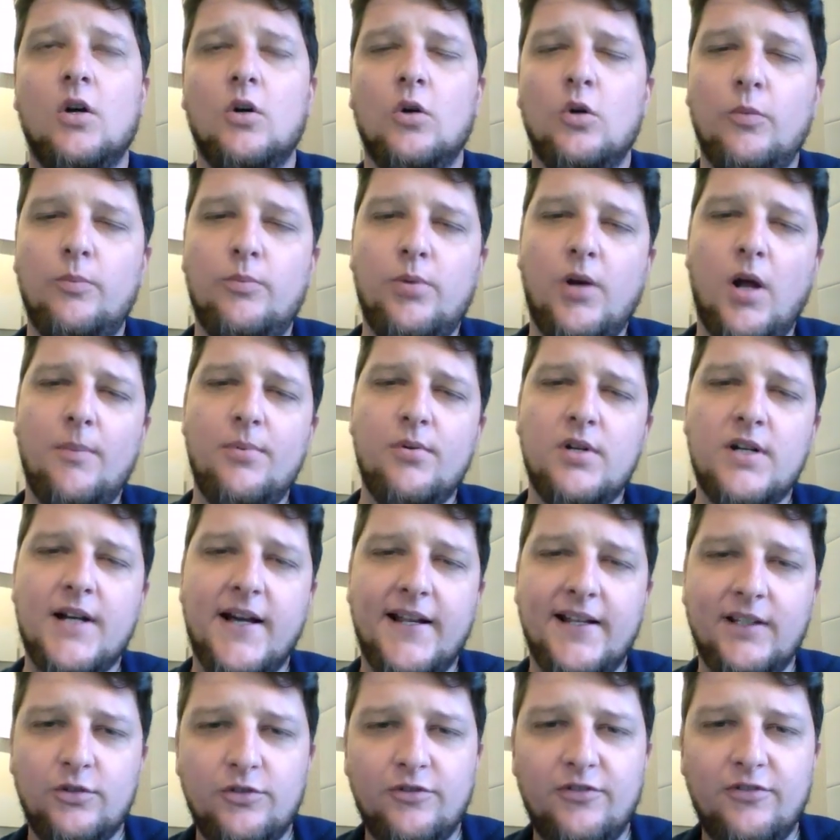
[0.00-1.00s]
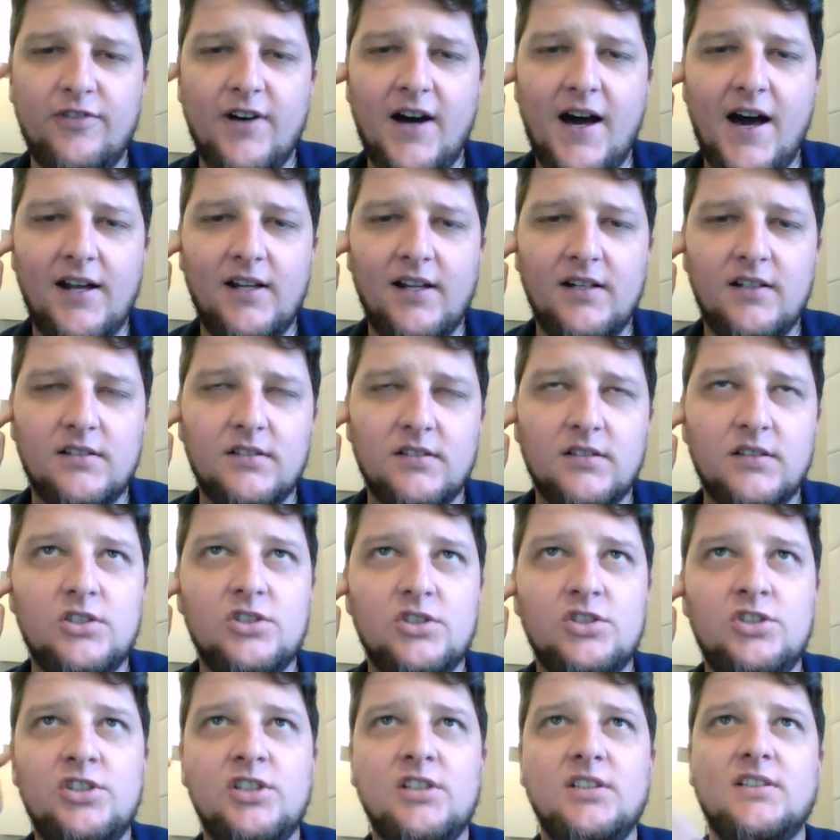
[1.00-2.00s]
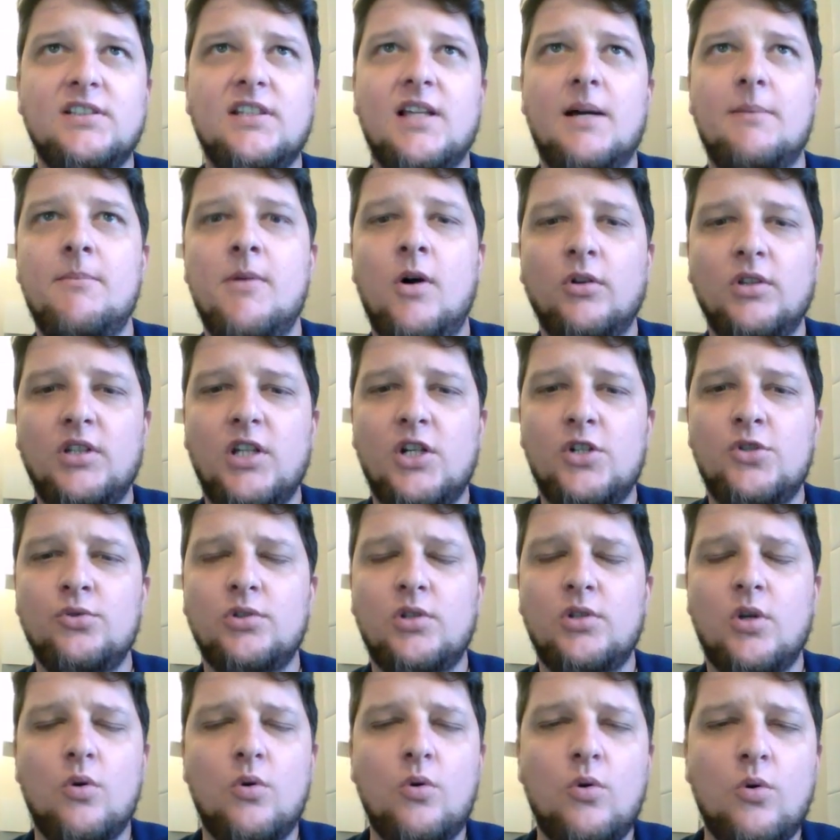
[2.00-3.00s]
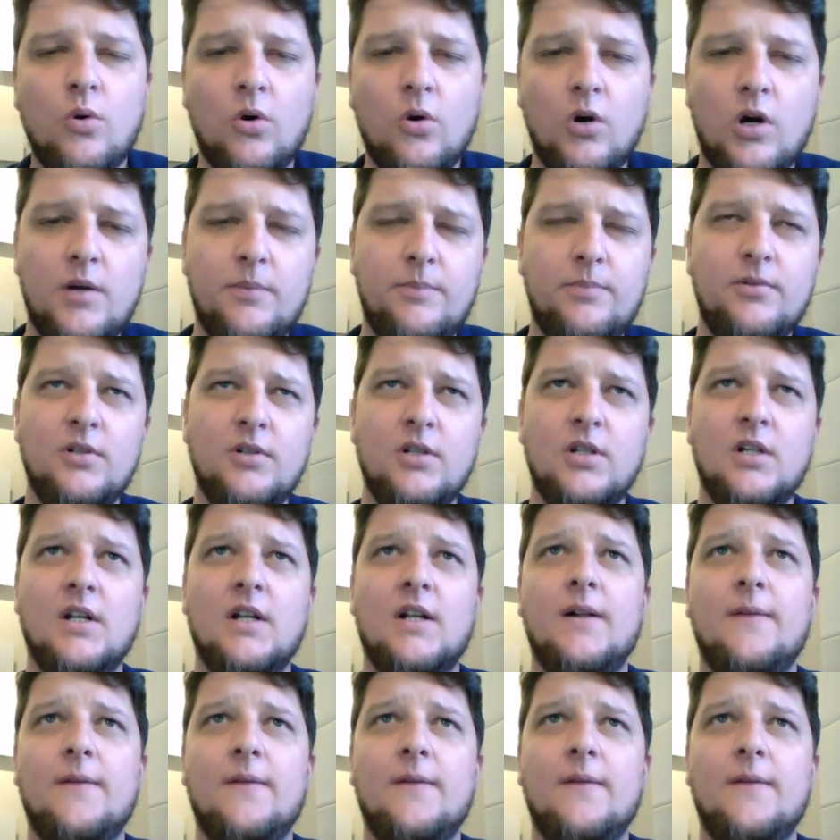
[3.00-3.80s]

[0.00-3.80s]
O próprio cara do VAR diz que a mão tá junto ao corpo.